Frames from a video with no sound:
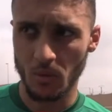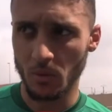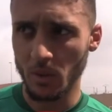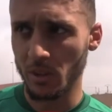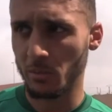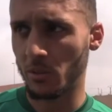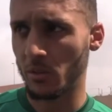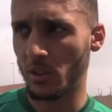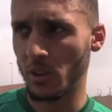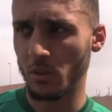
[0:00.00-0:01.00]
Ouais, je pense que
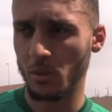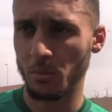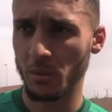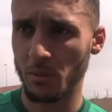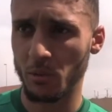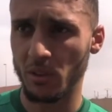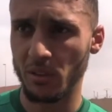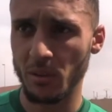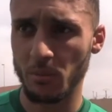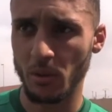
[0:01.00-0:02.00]
voilà, le groupe il est
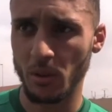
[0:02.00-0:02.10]
motivé pour,